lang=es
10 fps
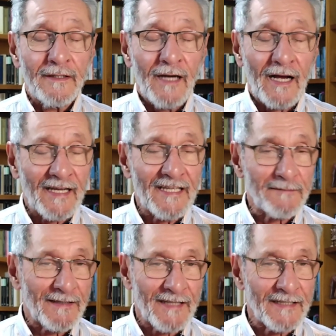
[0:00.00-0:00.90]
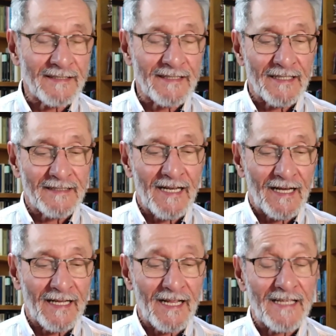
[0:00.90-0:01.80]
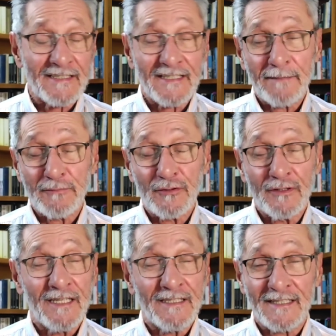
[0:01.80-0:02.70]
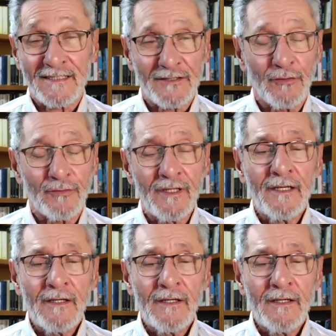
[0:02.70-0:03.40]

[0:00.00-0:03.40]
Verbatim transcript: aquellas batallas de, la guerra de de secesión